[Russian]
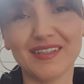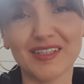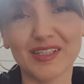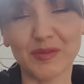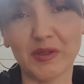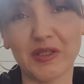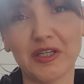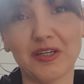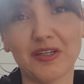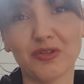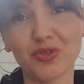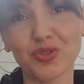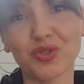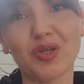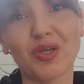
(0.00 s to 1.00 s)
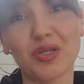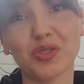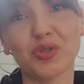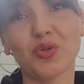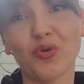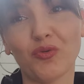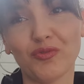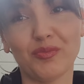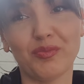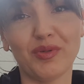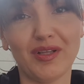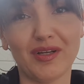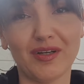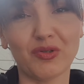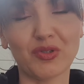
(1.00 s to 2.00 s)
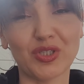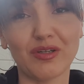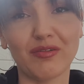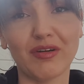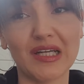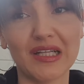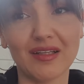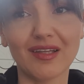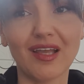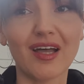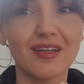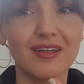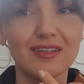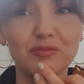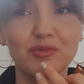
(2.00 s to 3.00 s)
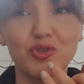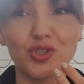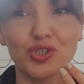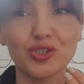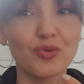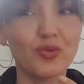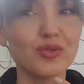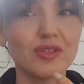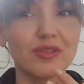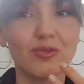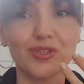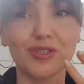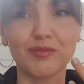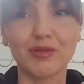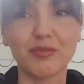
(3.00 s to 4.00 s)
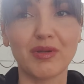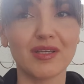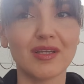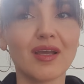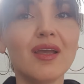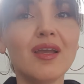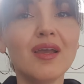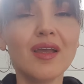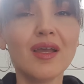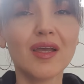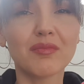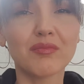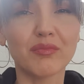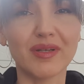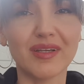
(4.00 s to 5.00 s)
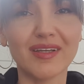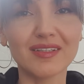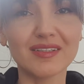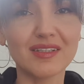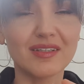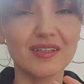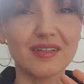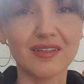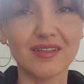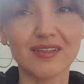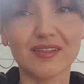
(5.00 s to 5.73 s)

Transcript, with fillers: Несмотря на то, что я еще кофе пила, как уже говорила. Да, она немножко сходит, но тем не менее блеск и